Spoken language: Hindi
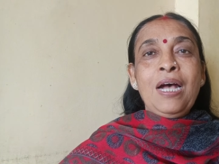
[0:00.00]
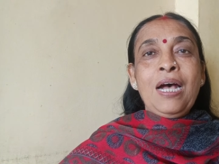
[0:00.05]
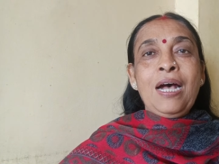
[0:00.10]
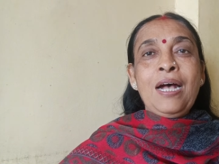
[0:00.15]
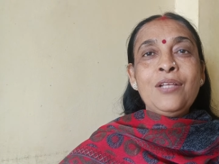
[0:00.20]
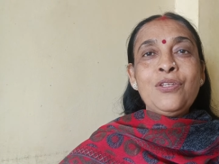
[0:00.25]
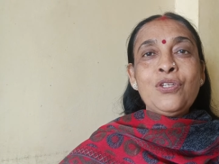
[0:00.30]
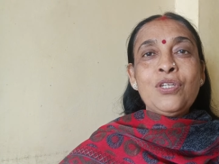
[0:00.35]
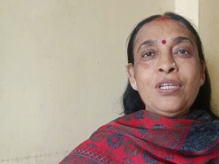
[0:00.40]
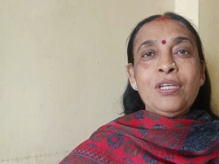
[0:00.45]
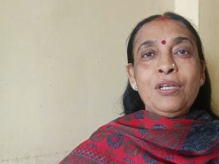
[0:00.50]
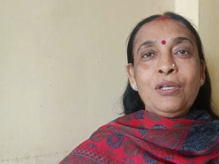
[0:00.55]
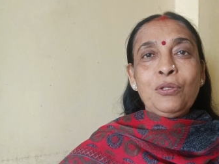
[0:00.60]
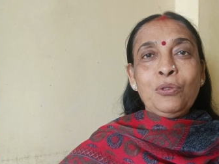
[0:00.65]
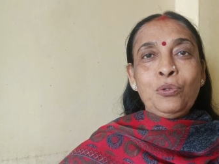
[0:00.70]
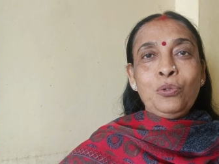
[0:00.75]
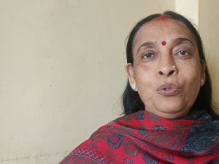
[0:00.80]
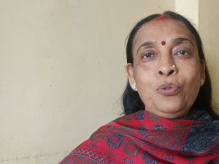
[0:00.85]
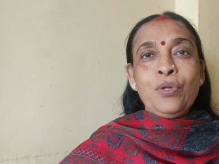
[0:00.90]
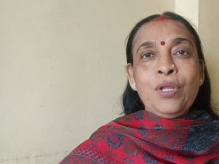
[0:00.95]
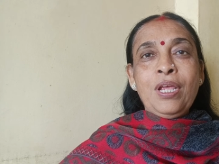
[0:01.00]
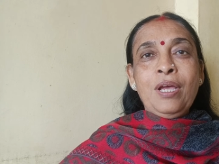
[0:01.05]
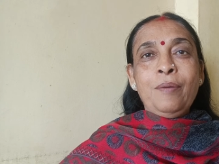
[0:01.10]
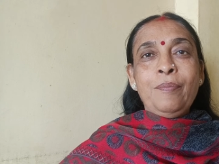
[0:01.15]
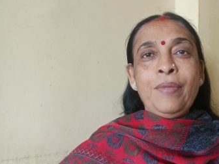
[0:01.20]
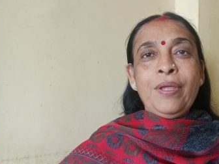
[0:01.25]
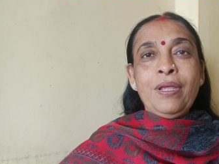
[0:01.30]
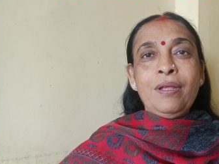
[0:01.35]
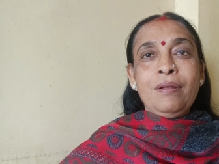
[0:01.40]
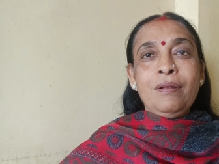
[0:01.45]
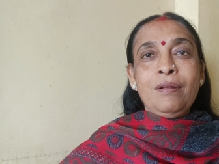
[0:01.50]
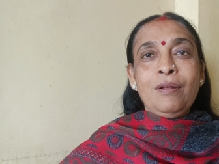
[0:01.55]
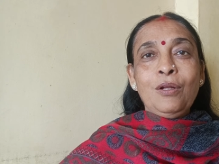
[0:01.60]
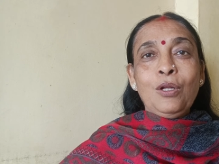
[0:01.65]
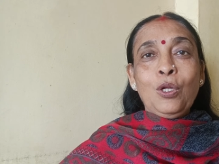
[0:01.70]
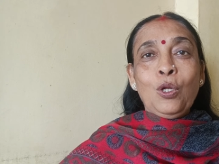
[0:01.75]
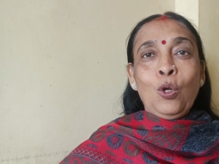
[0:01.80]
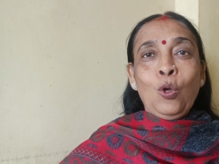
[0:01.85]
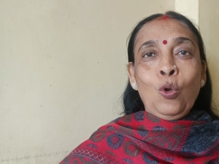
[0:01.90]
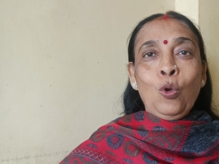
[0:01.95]
आज दुनिया में
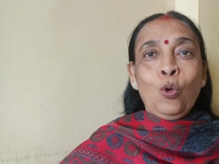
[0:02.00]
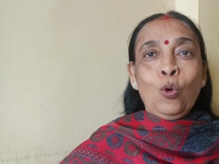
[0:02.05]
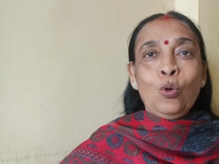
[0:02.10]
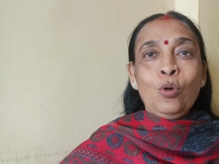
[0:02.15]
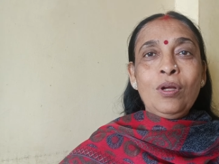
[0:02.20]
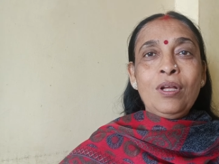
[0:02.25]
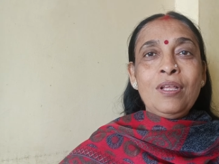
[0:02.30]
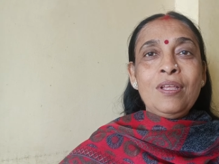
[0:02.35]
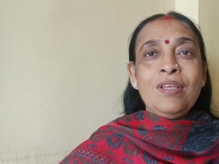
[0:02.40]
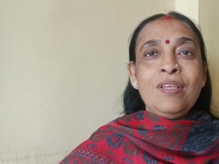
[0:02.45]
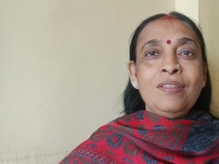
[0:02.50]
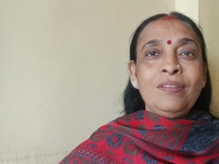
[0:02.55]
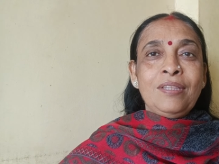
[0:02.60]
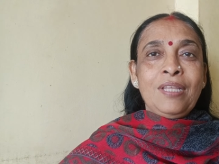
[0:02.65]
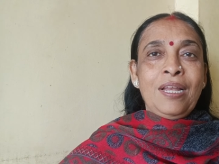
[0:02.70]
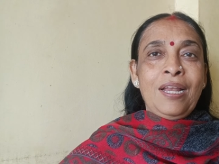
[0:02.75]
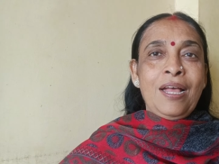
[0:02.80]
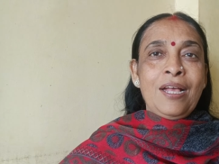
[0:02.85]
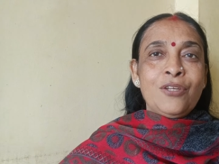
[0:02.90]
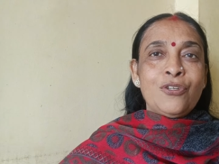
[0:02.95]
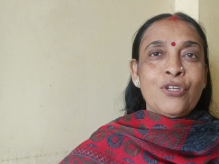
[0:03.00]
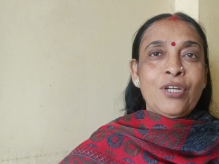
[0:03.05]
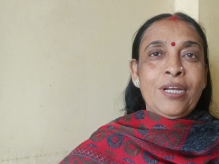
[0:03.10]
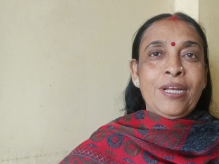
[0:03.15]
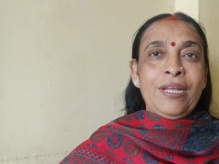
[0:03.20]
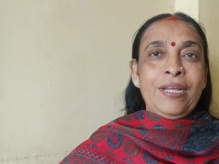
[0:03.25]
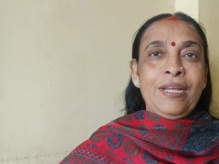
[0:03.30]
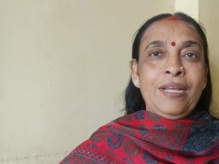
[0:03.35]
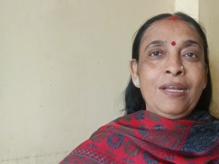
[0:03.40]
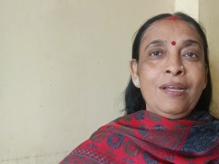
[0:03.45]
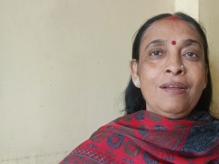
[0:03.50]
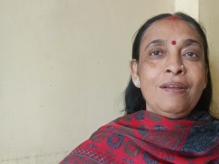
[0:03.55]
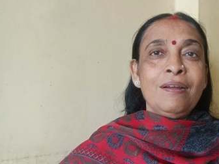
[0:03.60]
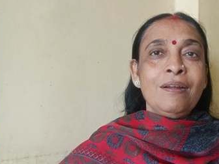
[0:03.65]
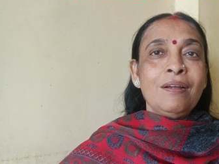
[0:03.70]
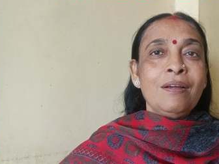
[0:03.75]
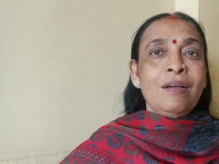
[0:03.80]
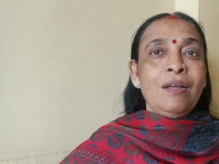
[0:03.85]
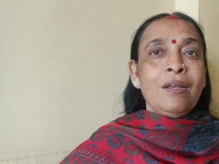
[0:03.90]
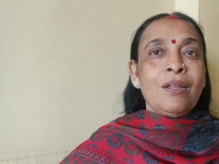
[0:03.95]
लोग तलाश रहे
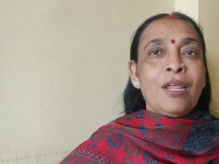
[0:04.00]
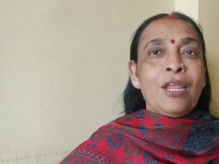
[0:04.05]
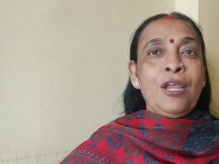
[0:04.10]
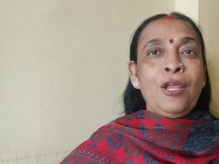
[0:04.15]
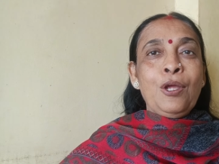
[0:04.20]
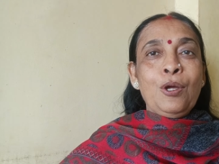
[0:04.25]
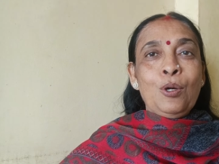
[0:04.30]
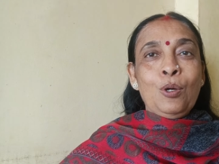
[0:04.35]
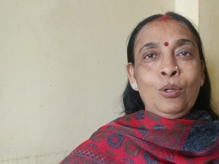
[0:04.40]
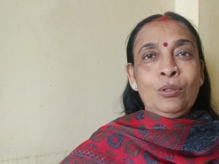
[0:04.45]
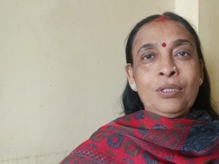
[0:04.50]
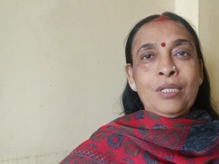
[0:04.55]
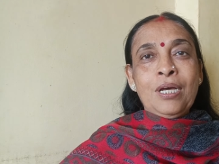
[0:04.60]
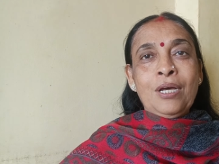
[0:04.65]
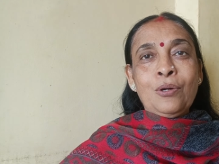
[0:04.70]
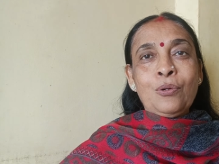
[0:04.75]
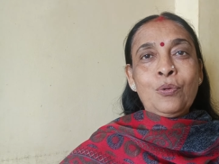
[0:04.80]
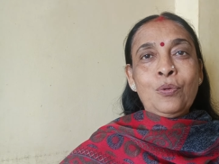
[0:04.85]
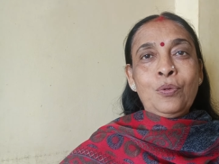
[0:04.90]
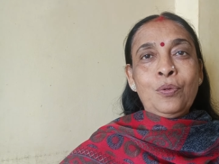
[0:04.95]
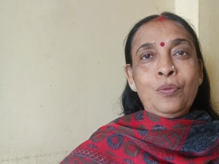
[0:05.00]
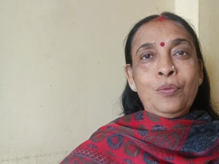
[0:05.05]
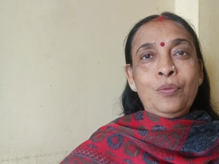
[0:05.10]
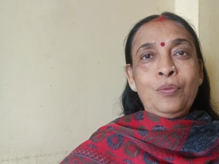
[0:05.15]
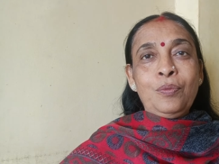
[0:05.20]
हैं कल की अवतार को